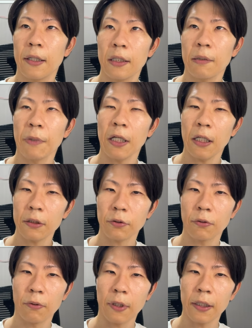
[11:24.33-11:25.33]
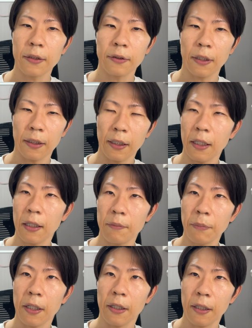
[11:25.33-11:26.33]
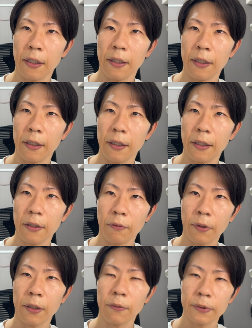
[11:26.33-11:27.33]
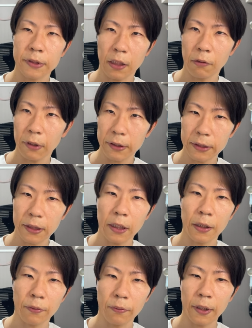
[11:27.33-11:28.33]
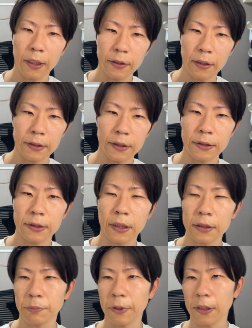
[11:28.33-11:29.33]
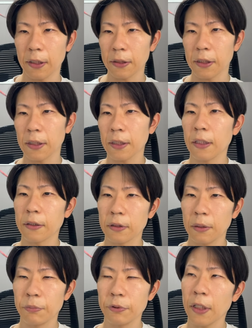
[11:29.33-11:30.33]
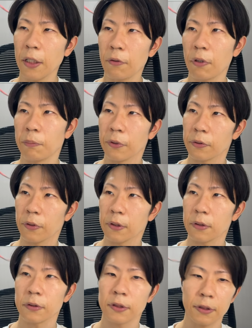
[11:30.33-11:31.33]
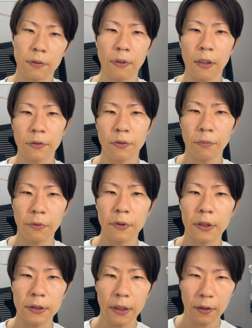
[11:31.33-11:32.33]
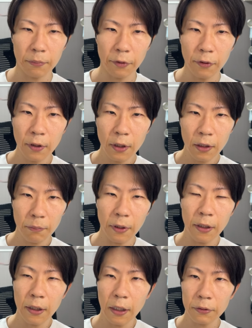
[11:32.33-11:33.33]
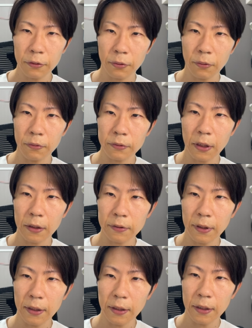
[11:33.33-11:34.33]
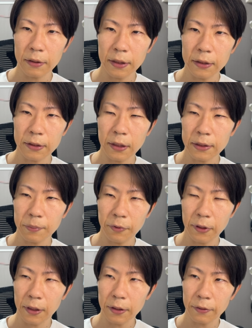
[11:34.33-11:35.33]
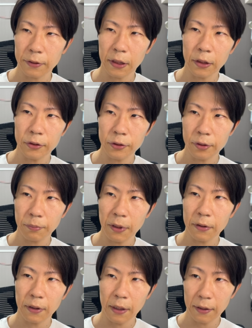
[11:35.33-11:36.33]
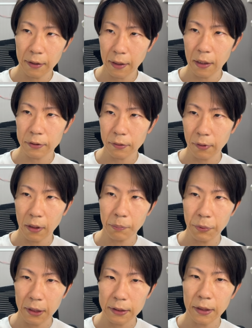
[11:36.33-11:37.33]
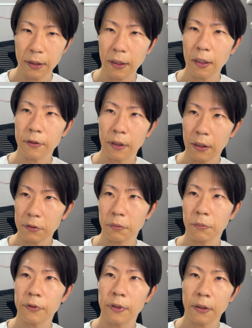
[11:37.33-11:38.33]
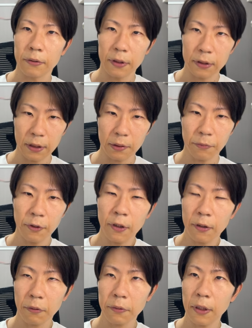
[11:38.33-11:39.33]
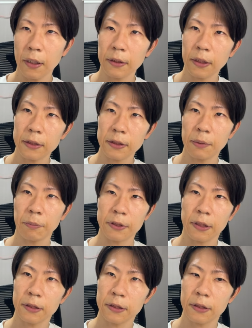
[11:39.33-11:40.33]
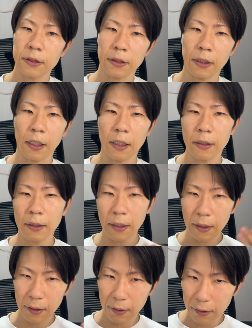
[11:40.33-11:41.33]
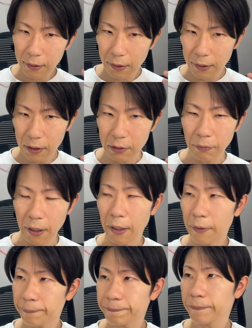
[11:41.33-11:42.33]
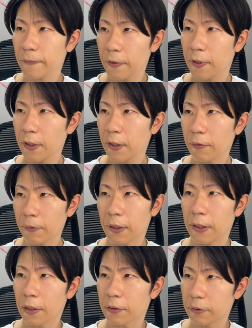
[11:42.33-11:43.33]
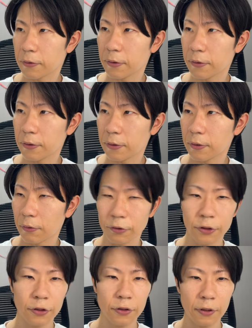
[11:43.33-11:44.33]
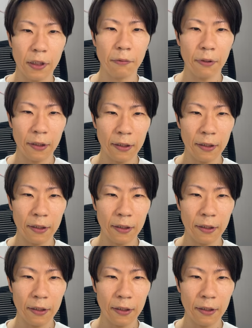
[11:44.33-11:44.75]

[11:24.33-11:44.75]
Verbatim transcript: で、まあ、あと5回ぐらい、まあ、えー、5回コースが終わって、さらに5回ぐらい全身脱毛行かなきゃいけなくて、VIO は持っていく必要があると思うんですけれども、まあ、あとトータルで全身脱毛だけで30万ぐらい、えー、そこからプラスでかかるかなと思ってるんですけども、こんな形で今、全身、体には、保険1 5 0ぐらいは